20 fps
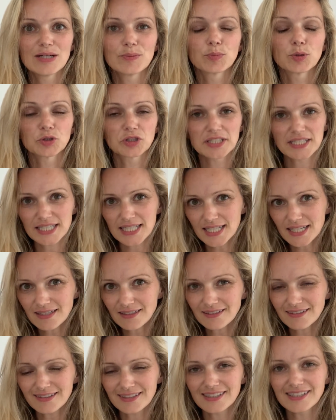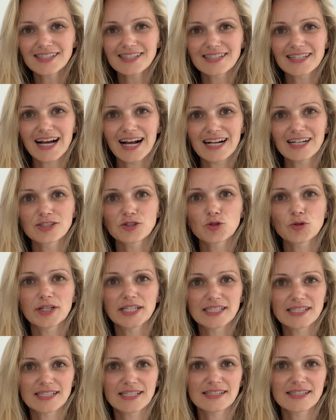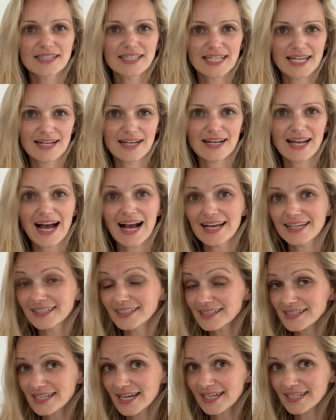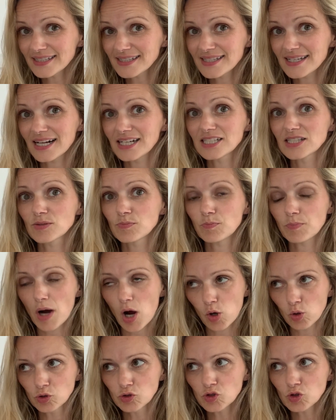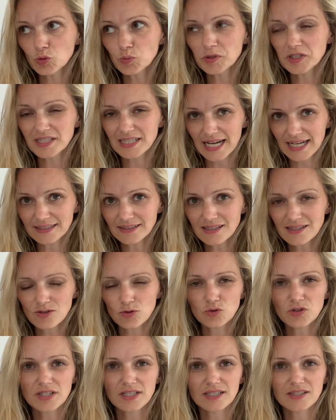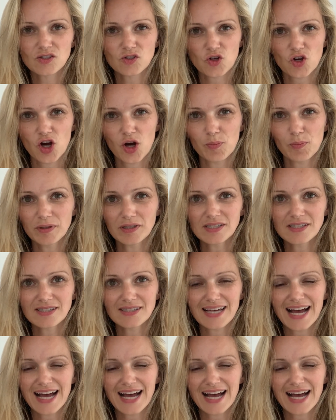Protein ist also essentiell, einerseits als Bausubstanz unseres Körpers,